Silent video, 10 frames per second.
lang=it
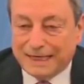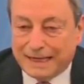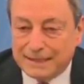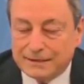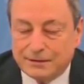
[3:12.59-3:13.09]

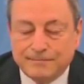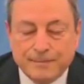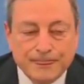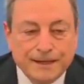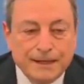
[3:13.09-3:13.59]
Terzo,
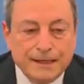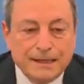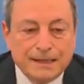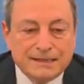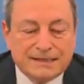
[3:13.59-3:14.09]

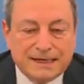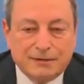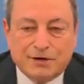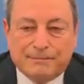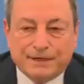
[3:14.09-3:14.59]
se
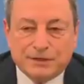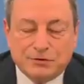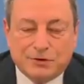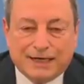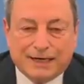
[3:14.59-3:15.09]
una
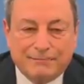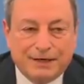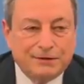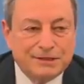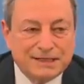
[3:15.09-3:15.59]
persona che ha
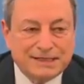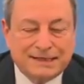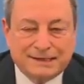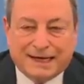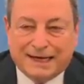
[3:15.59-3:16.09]
meno di
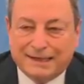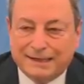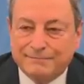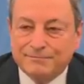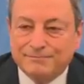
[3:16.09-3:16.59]
60
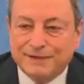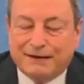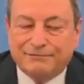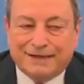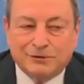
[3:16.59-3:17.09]
anni
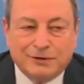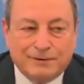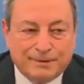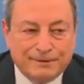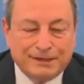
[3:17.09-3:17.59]
ha fatto
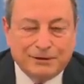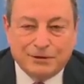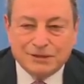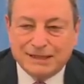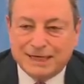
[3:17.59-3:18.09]
la prima
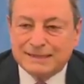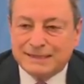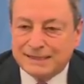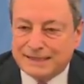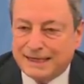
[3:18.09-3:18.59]
dose di
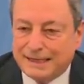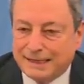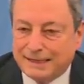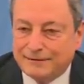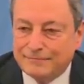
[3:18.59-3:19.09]

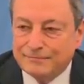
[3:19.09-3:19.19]
AstraZeneca